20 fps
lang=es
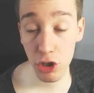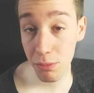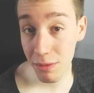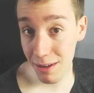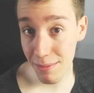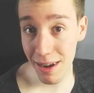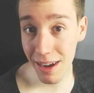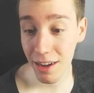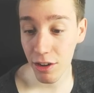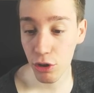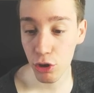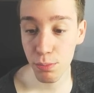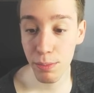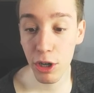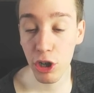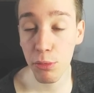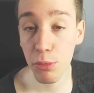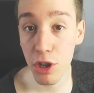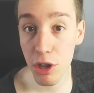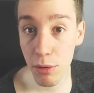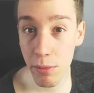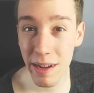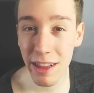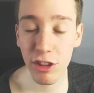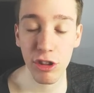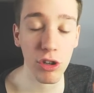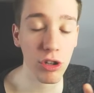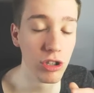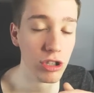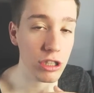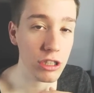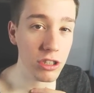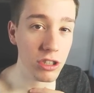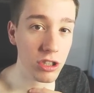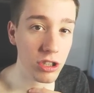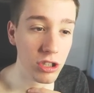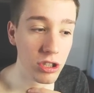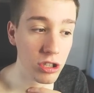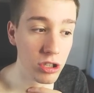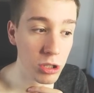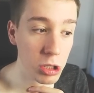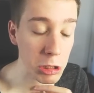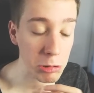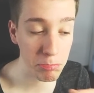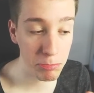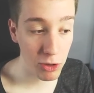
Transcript: super mágicos, pero como de momento no,